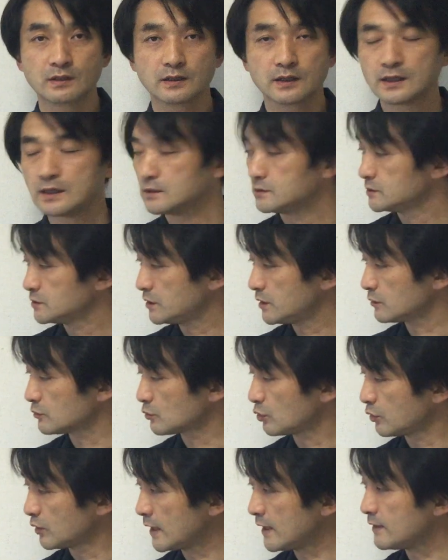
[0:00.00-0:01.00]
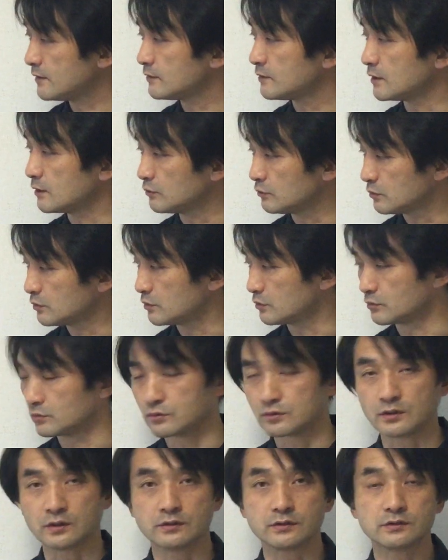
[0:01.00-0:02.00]
感じで捉えてるっていうこ
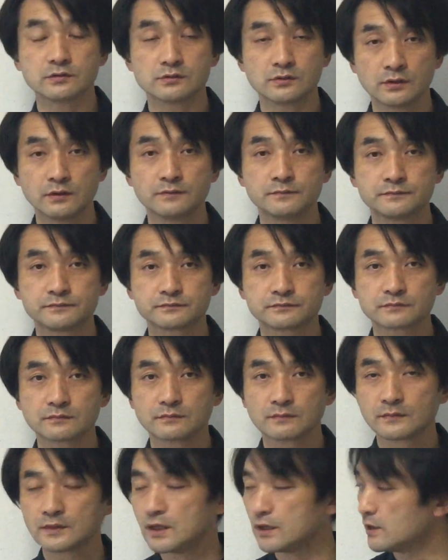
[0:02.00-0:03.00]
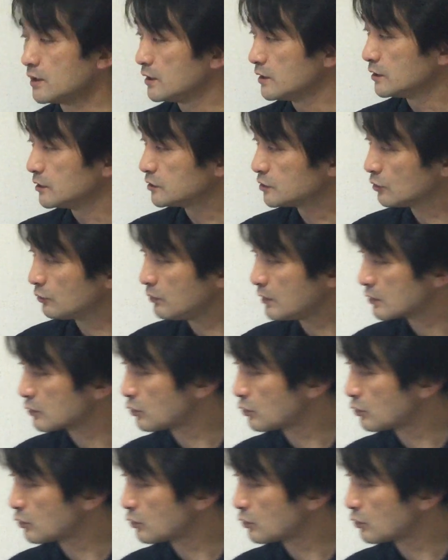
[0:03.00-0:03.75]
となんですね。で、人は